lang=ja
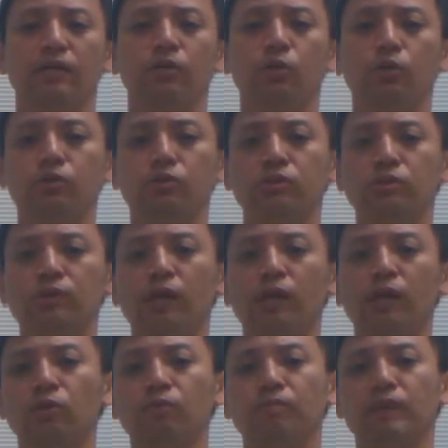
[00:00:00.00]
腰痛は
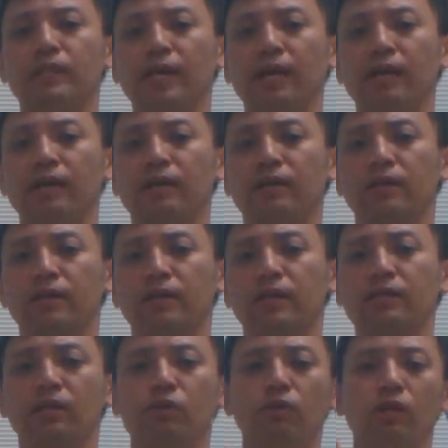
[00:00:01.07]
このパターン
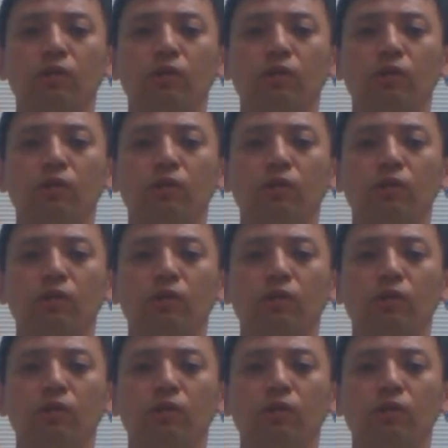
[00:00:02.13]
肩こ